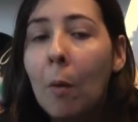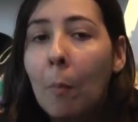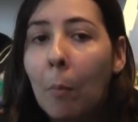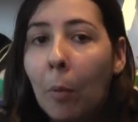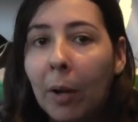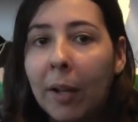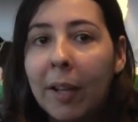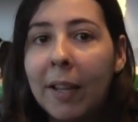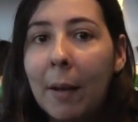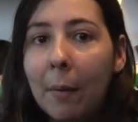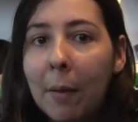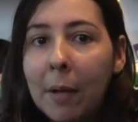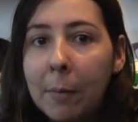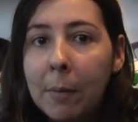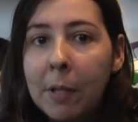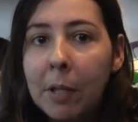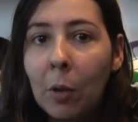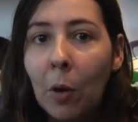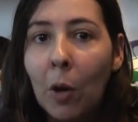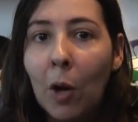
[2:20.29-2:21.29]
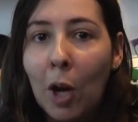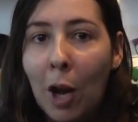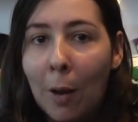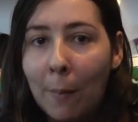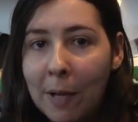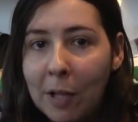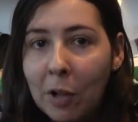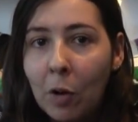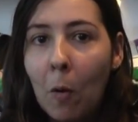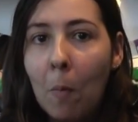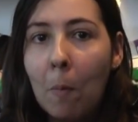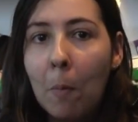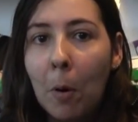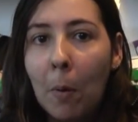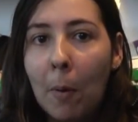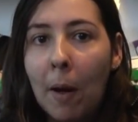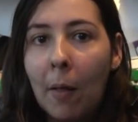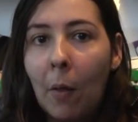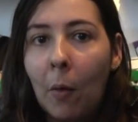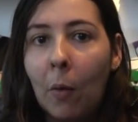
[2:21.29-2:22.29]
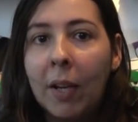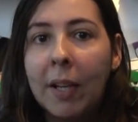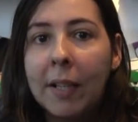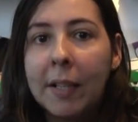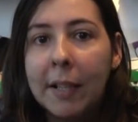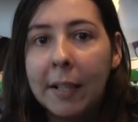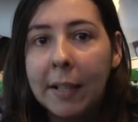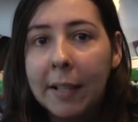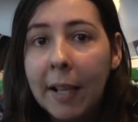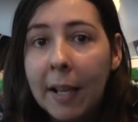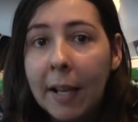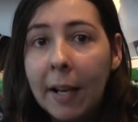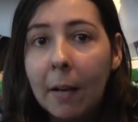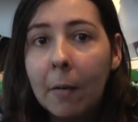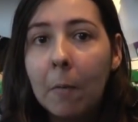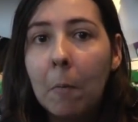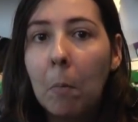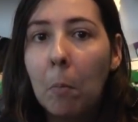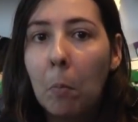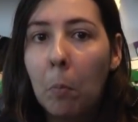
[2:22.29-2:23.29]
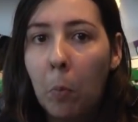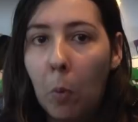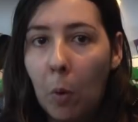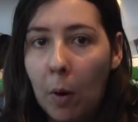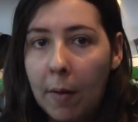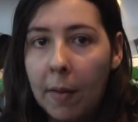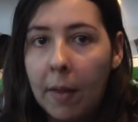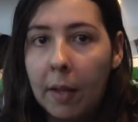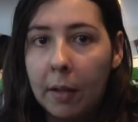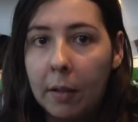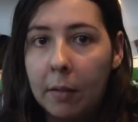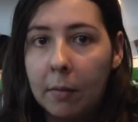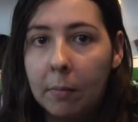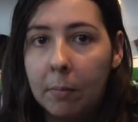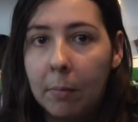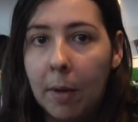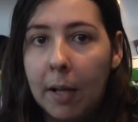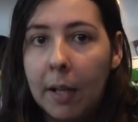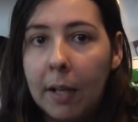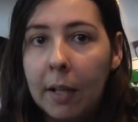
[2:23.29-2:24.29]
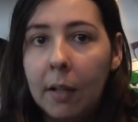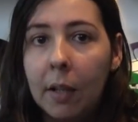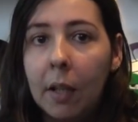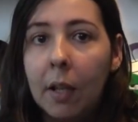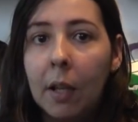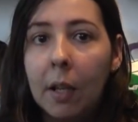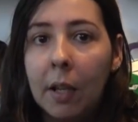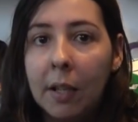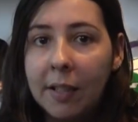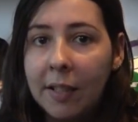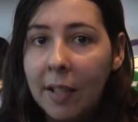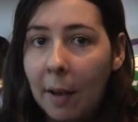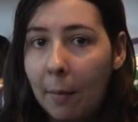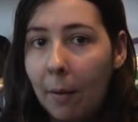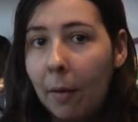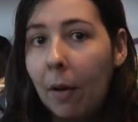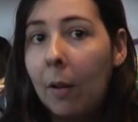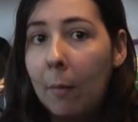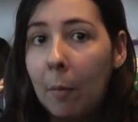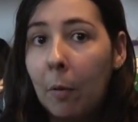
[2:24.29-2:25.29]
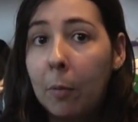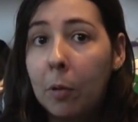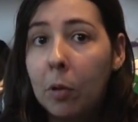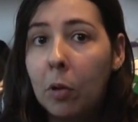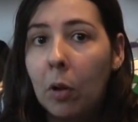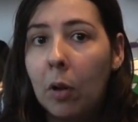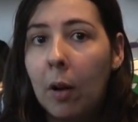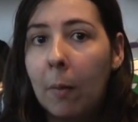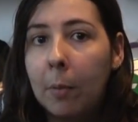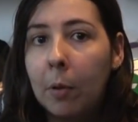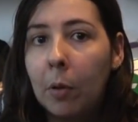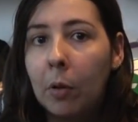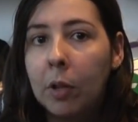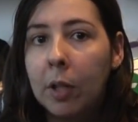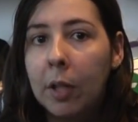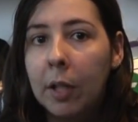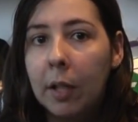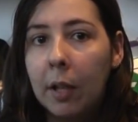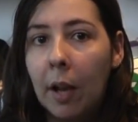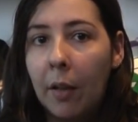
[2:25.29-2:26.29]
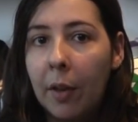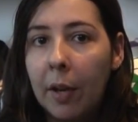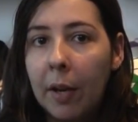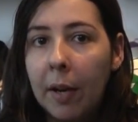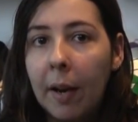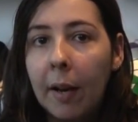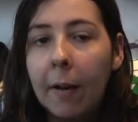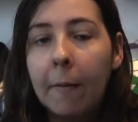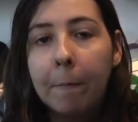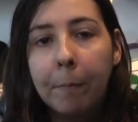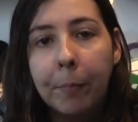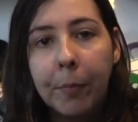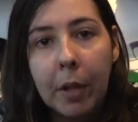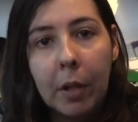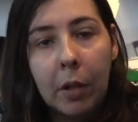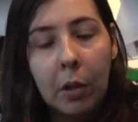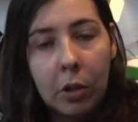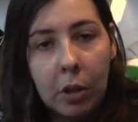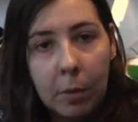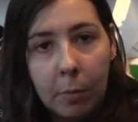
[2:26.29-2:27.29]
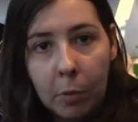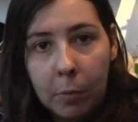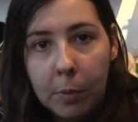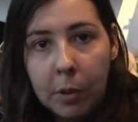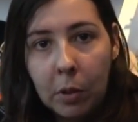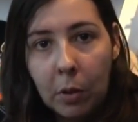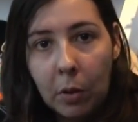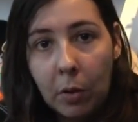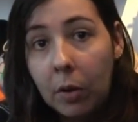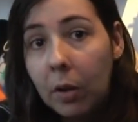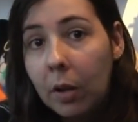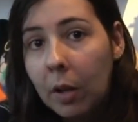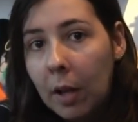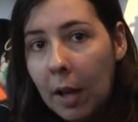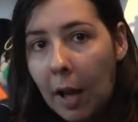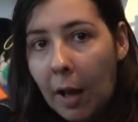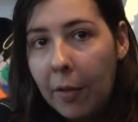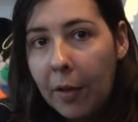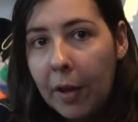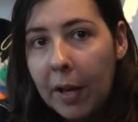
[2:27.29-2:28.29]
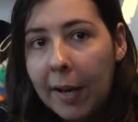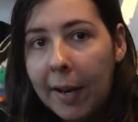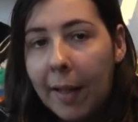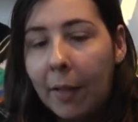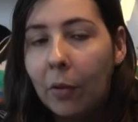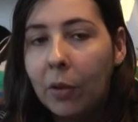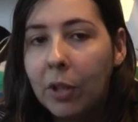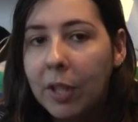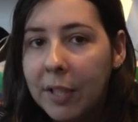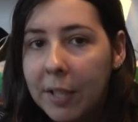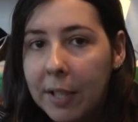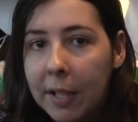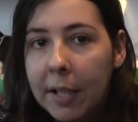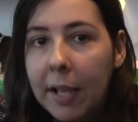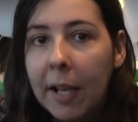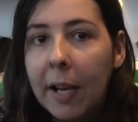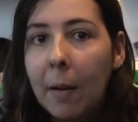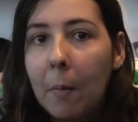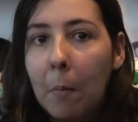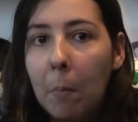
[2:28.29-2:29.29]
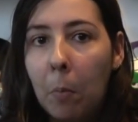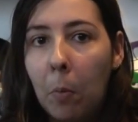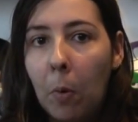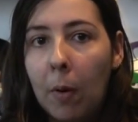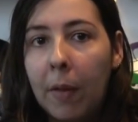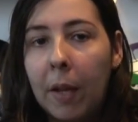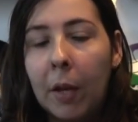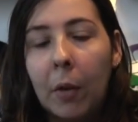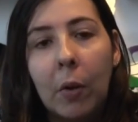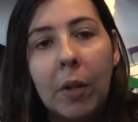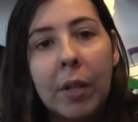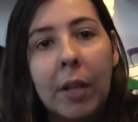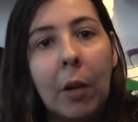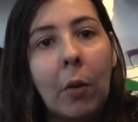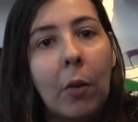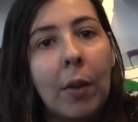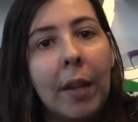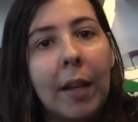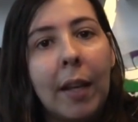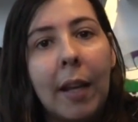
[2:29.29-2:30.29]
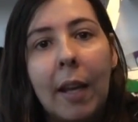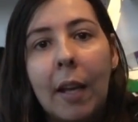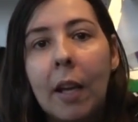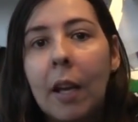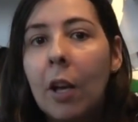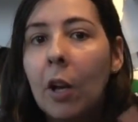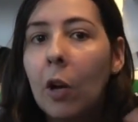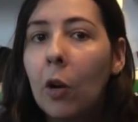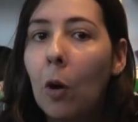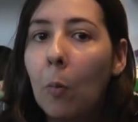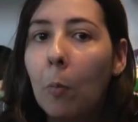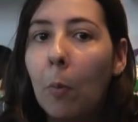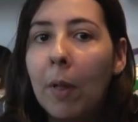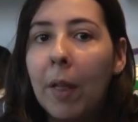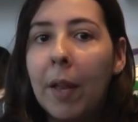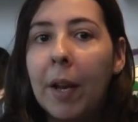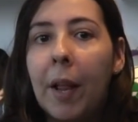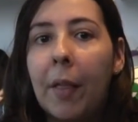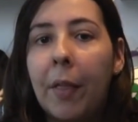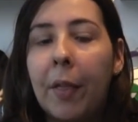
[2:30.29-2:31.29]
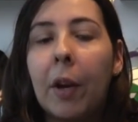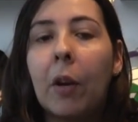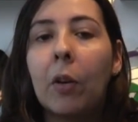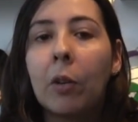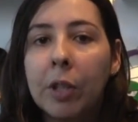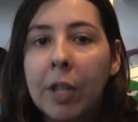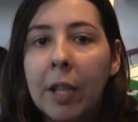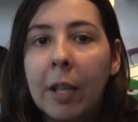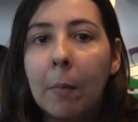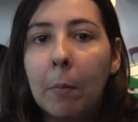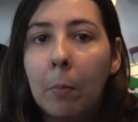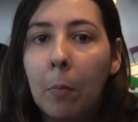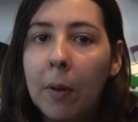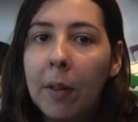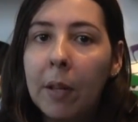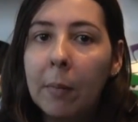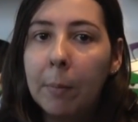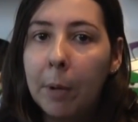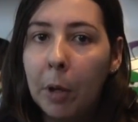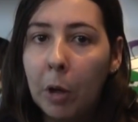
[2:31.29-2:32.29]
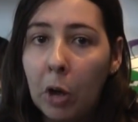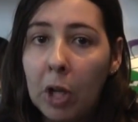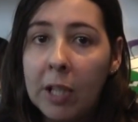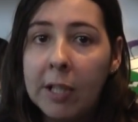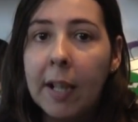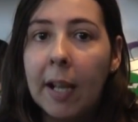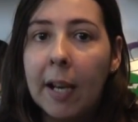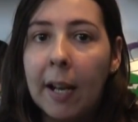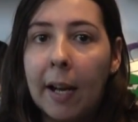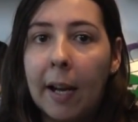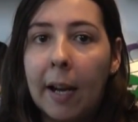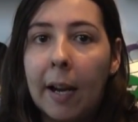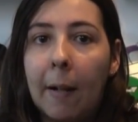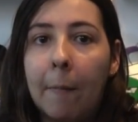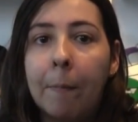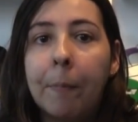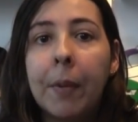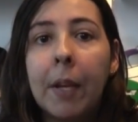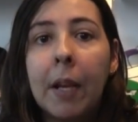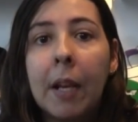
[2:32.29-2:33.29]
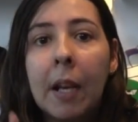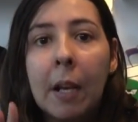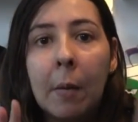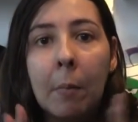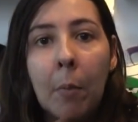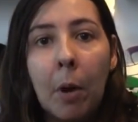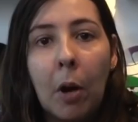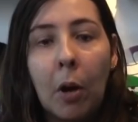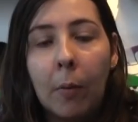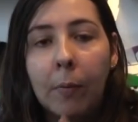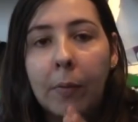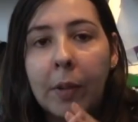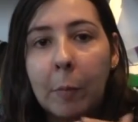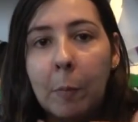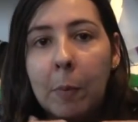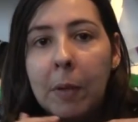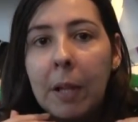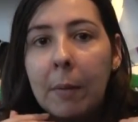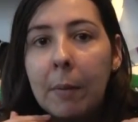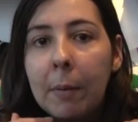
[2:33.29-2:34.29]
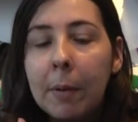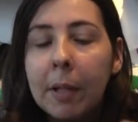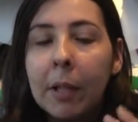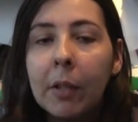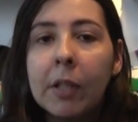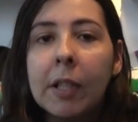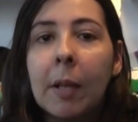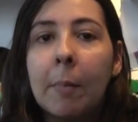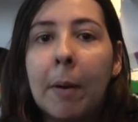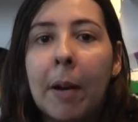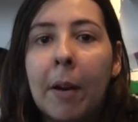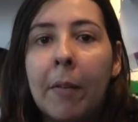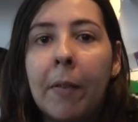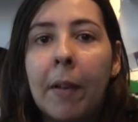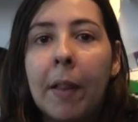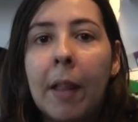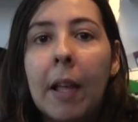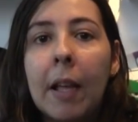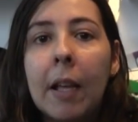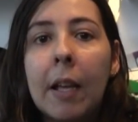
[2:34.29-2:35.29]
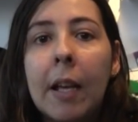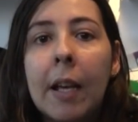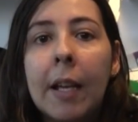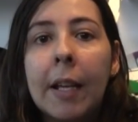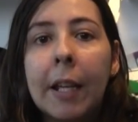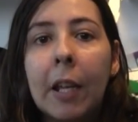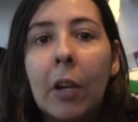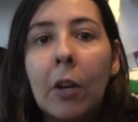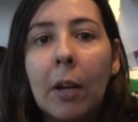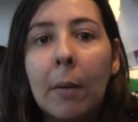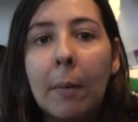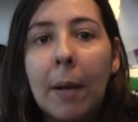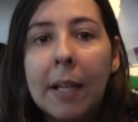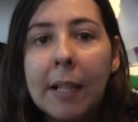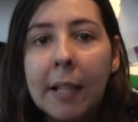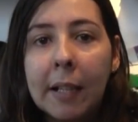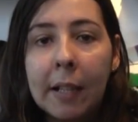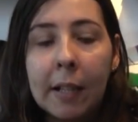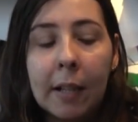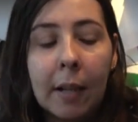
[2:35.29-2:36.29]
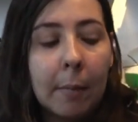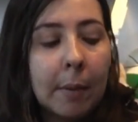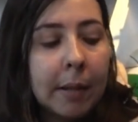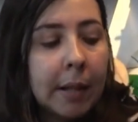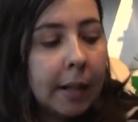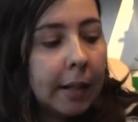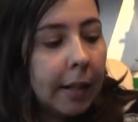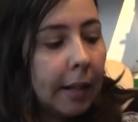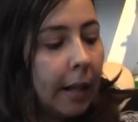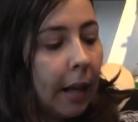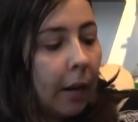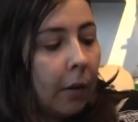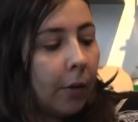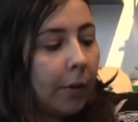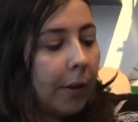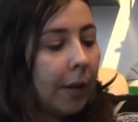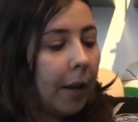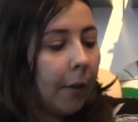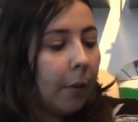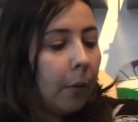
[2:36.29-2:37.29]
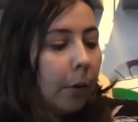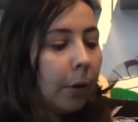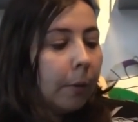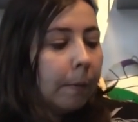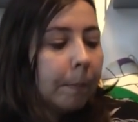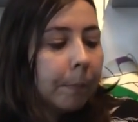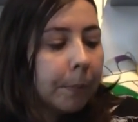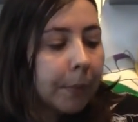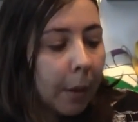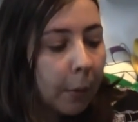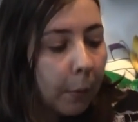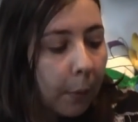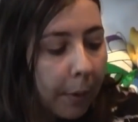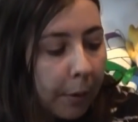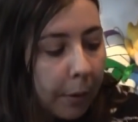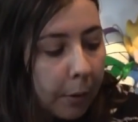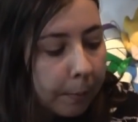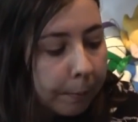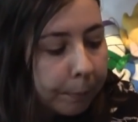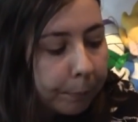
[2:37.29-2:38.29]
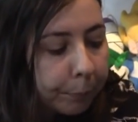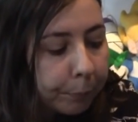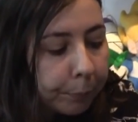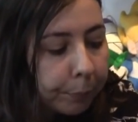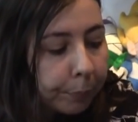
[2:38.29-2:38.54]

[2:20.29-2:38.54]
Porque ya habéis visto y lo habéis comprobado que si quieren, pueden, ¿vale? Ya hemos visto los capítulos sin acelerar y los hemos visto acelerados. Y si quieren, pueden. No es algo de que no puedan hacerlo. Sí, pueden, pero no les da la gana. Bueno, después de haber metido esta parrafada, Quiero que veáis atentamente aquí al ordenador, ¿de acuerdo?